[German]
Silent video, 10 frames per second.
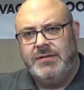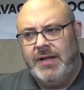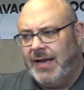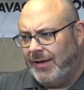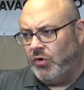
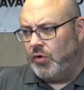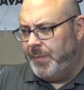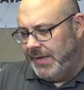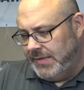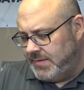den
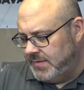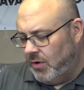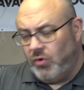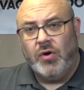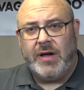Andruckpilz
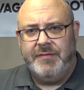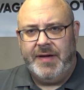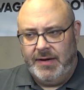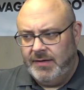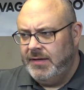auch noch
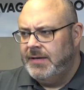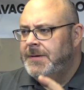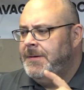erwähnen.